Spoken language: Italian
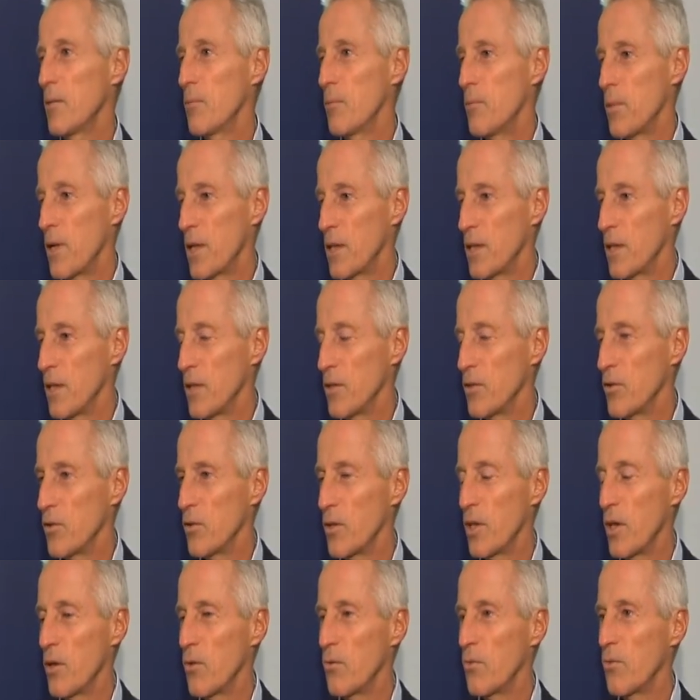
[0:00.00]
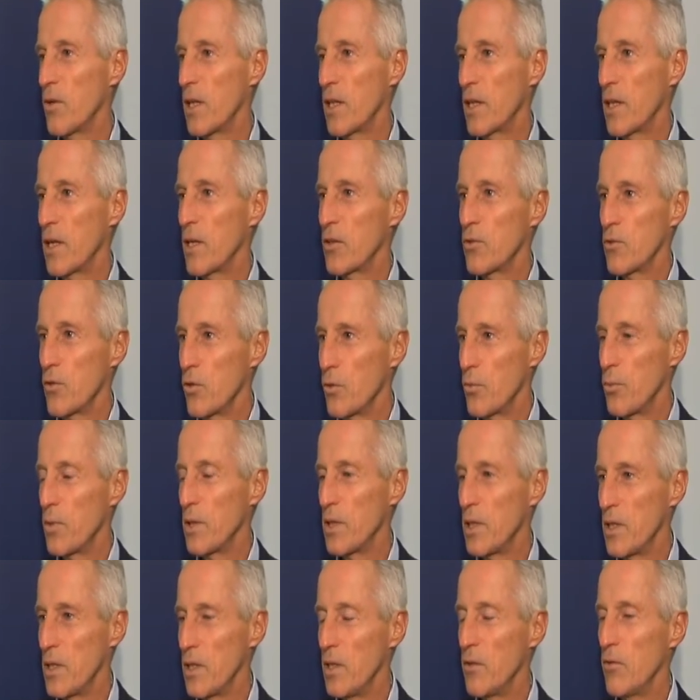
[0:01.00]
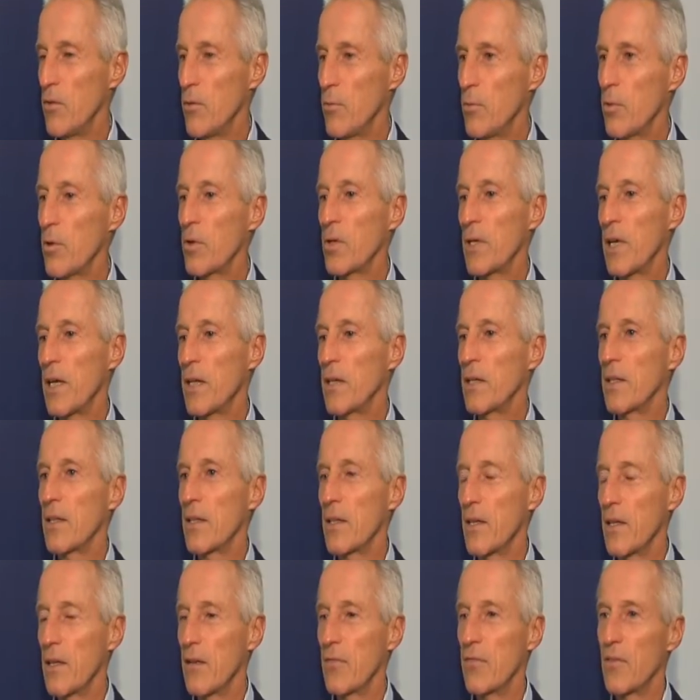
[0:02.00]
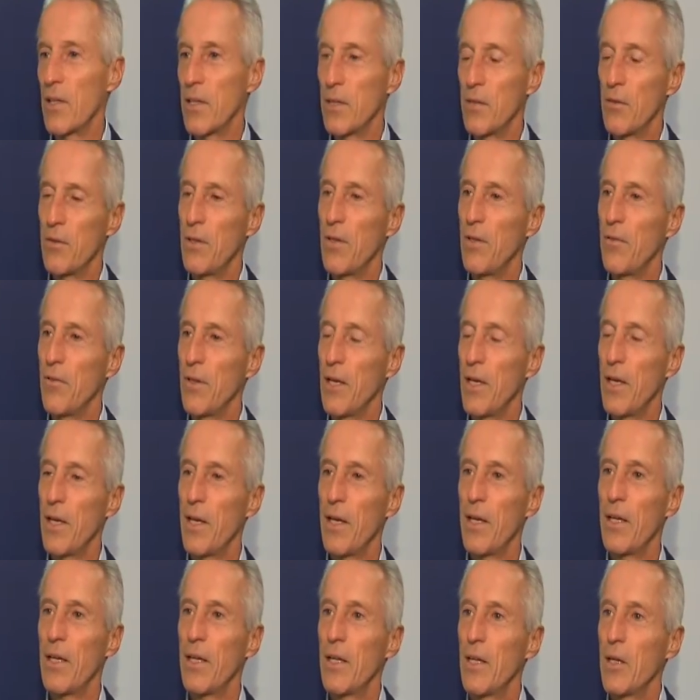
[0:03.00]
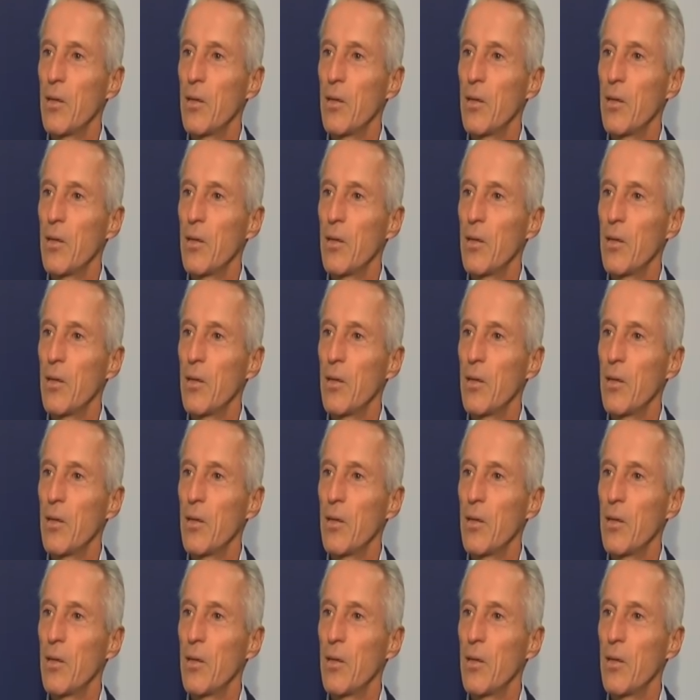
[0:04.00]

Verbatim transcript: partendo da un vantaggio competitivo importante che è il fatto di avere